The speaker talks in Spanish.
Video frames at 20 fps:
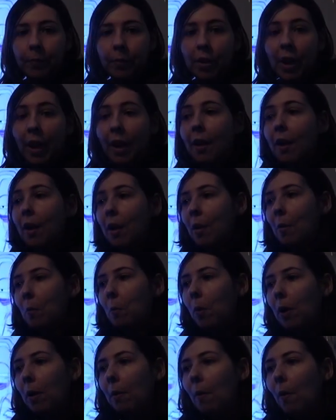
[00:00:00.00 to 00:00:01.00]
O sea,
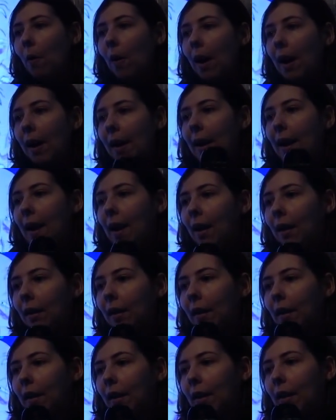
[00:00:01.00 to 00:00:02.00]
vuelvo a la
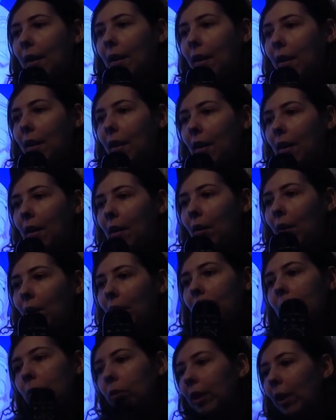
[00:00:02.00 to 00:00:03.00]
eh,
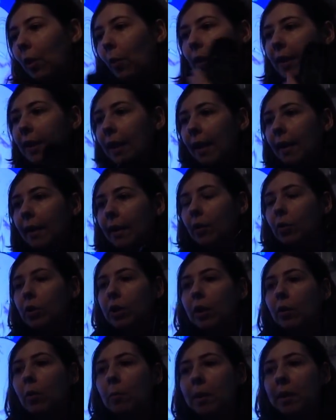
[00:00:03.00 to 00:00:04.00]
teoría que
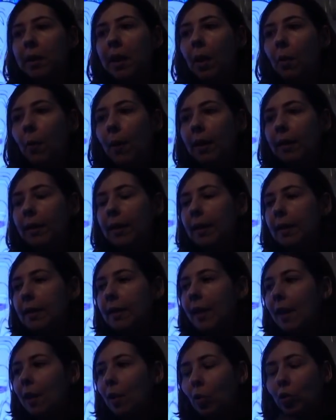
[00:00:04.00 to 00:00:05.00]
os he comentado
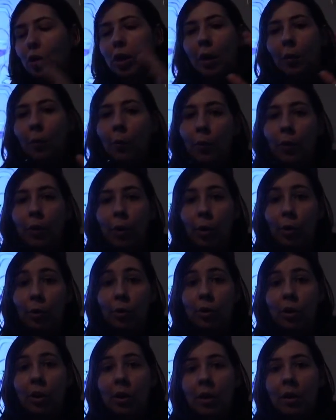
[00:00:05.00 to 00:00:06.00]
antes de los
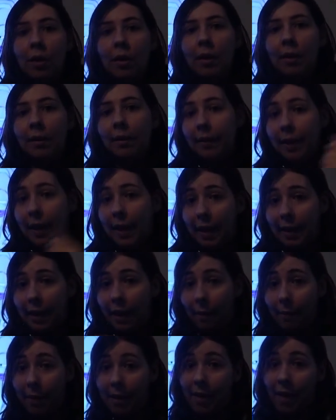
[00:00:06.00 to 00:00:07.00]
anuncios de
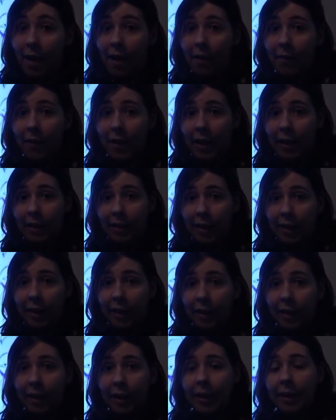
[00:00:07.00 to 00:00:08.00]
Navidad, del
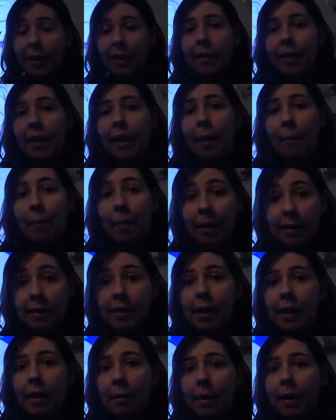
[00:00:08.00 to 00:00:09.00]
triquitri, de la
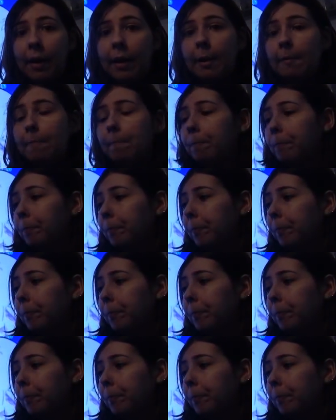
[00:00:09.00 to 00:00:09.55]
pasta, ¿vale?